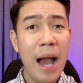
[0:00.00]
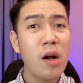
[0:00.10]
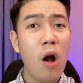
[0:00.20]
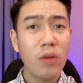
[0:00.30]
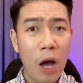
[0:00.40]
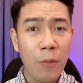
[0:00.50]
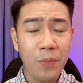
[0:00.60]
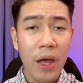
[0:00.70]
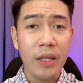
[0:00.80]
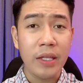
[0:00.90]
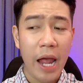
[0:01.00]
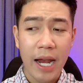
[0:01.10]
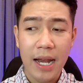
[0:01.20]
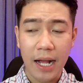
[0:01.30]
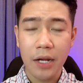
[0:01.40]
con đông Chị
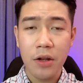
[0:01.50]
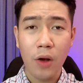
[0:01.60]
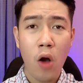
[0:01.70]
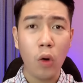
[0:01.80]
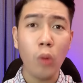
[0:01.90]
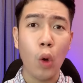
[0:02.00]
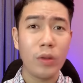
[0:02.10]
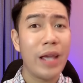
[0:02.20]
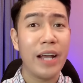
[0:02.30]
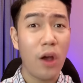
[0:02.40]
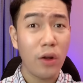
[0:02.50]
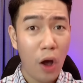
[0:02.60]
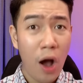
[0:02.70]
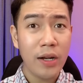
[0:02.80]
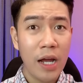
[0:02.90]
là cái đứa con cũng thuộc dạng nhỏ
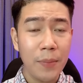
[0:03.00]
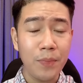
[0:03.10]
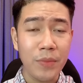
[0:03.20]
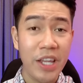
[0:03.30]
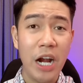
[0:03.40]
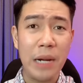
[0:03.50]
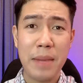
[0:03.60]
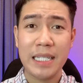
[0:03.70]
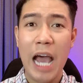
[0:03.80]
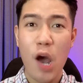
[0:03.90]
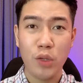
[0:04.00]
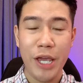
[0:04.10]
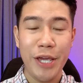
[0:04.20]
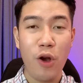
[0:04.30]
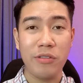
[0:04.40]
nhỏ rồi đó Nhưng mà sao
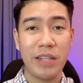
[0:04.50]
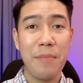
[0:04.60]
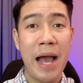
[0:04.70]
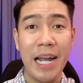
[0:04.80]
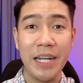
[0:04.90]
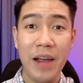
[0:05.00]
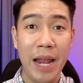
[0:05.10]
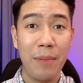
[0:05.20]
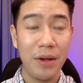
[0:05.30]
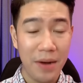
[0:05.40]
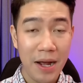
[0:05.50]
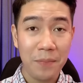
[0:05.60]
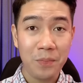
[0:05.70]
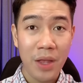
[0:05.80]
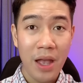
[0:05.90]
chị còn thêm hai đứa em nữa
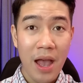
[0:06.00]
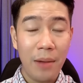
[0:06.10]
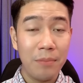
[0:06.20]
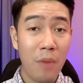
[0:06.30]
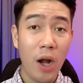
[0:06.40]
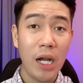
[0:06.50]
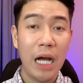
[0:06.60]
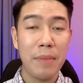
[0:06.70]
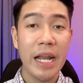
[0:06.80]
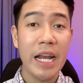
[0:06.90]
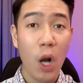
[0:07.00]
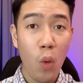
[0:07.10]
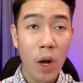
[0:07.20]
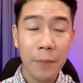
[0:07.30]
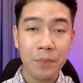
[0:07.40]
Mỗi lần mà đi ngủ
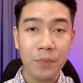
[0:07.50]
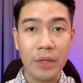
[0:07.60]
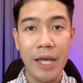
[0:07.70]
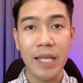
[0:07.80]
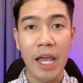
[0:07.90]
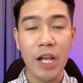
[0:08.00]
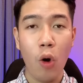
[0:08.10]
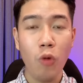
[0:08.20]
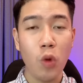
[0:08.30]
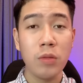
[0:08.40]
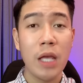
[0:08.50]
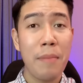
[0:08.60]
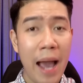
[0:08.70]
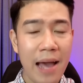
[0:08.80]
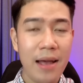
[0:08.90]
á Thì chị ngủ chung với
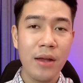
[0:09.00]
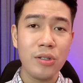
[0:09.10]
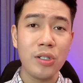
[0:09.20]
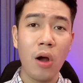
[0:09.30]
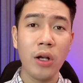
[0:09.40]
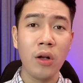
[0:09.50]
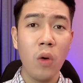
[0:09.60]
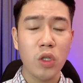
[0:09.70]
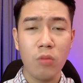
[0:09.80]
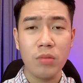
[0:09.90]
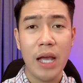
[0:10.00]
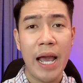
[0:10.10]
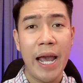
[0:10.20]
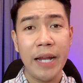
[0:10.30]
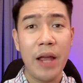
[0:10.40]
má Rồi ngủ chung với
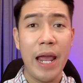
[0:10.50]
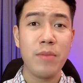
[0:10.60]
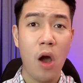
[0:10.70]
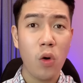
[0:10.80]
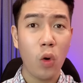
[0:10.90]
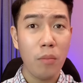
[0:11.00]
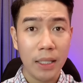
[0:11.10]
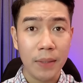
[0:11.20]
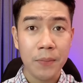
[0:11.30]
hai đứa em nhỏ của mình